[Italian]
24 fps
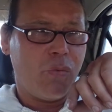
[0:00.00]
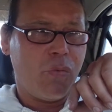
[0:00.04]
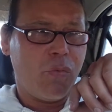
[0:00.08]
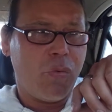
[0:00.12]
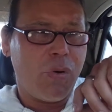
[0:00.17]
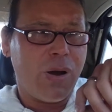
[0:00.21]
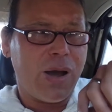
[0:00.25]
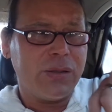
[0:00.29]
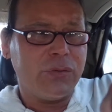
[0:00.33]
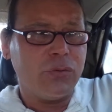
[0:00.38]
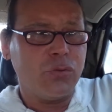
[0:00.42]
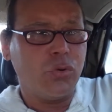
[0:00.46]

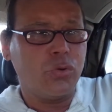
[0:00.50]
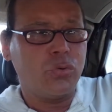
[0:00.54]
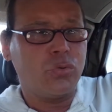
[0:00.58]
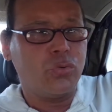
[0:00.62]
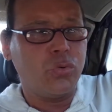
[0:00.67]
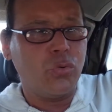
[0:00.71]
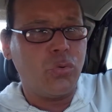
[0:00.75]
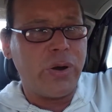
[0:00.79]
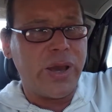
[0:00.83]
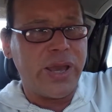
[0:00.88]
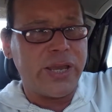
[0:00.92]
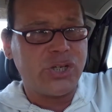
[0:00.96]
Quando
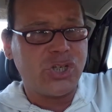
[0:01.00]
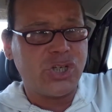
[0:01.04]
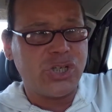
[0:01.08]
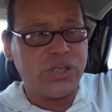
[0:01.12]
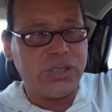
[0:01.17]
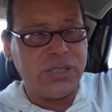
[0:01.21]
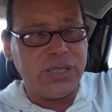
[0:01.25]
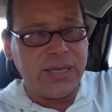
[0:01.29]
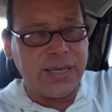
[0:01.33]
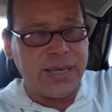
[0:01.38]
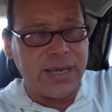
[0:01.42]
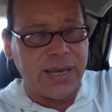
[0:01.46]
tu esci
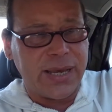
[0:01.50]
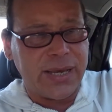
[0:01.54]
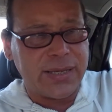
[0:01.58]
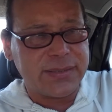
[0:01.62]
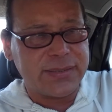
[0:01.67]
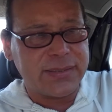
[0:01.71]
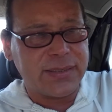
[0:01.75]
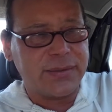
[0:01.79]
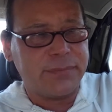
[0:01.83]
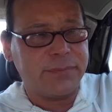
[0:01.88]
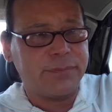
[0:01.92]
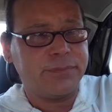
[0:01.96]
di
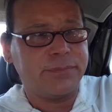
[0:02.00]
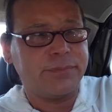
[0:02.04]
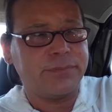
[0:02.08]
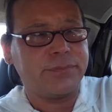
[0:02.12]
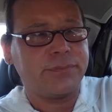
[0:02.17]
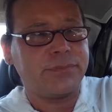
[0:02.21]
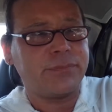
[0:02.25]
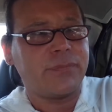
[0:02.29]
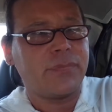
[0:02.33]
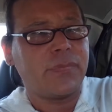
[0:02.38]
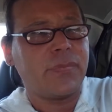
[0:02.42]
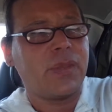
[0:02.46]
casa
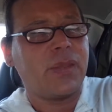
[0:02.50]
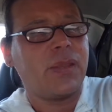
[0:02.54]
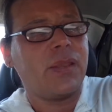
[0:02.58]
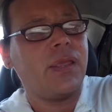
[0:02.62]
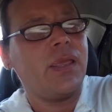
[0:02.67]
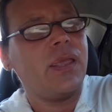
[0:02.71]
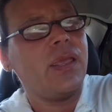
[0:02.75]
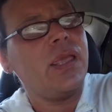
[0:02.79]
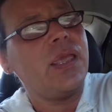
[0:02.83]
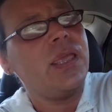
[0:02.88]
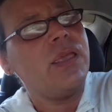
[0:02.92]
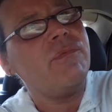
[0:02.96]

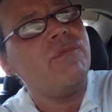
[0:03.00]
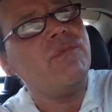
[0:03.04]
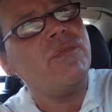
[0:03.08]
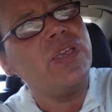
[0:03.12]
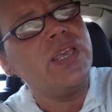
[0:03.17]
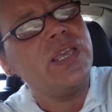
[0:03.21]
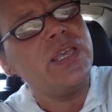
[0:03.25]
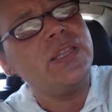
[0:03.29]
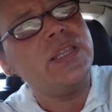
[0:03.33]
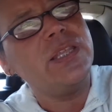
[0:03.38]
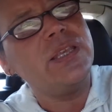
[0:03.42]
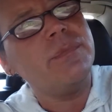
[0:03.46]
e
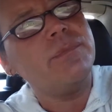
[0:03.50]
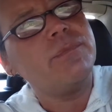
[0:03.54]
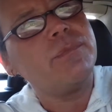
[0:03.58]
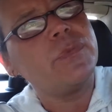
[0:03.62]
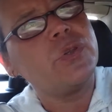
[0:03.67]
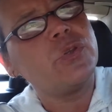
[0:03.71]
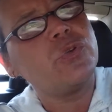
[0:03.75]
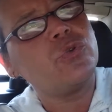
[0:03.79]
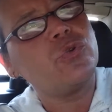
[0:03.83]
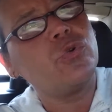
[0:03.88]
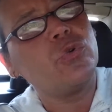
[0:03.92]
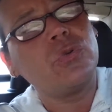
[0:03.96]
vedi
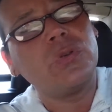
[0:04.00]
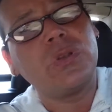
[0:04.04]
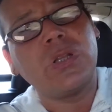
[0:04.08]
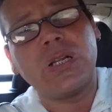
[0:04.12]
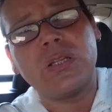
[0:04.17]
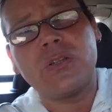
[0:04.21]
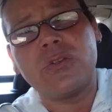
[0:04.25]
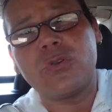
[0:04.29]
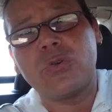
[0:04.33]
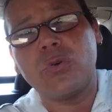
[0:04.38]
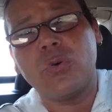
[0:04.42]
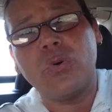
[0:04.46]
sotto
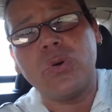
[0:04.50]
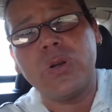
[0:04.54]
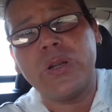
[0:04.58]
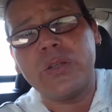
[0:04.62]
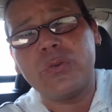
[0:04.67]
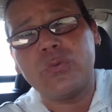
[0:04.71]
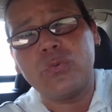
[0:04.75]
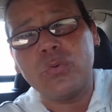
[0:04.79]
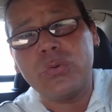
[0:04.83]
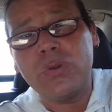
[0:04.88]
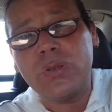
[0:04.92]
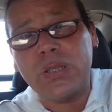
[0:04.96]
al
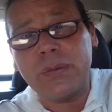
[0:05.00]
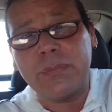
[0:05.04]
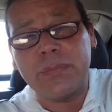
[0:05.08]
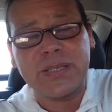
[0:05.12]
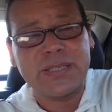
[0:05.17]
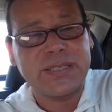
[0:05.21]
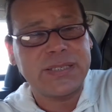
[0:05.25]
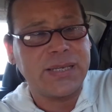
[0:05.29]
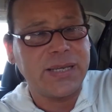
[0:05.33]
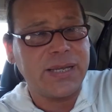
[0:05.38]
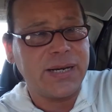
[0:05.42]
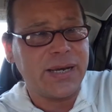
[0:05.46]
sole tutti
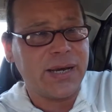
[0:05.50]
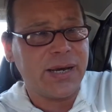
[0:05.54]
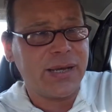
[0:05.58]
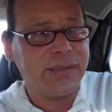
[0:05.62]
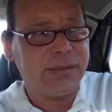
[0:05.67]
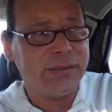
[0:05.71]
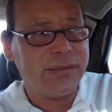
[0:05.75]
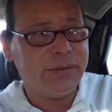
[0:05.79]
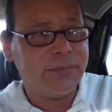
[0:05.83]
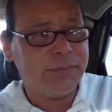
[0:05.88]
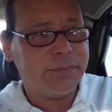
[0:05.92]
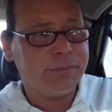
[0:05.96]

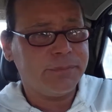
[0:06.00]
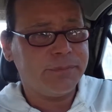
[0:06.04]
mascherati,